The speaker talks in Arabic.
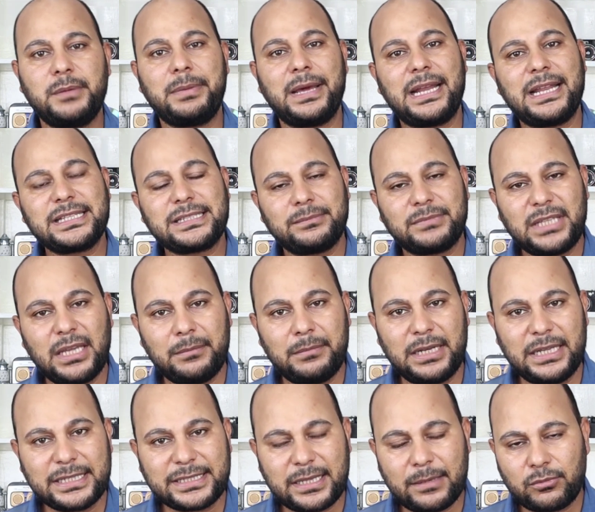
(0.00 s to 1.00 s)
يبقى لازم
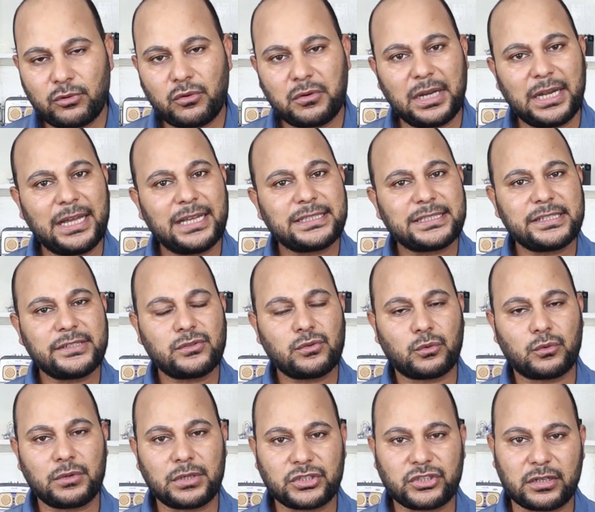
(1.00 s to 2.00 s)
تعمل حساب جوجل ادسنس
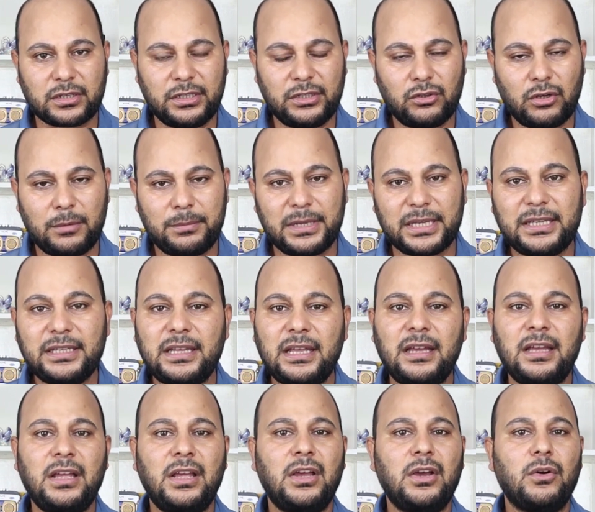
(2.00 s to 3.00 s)
وكنا شارحينه قبل
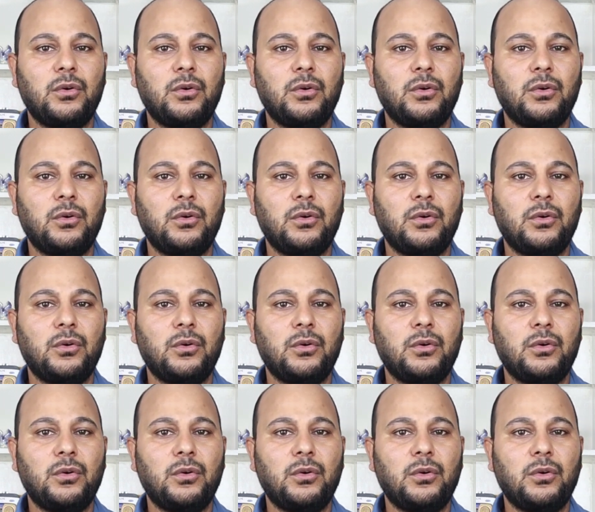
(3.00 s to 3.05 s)
كده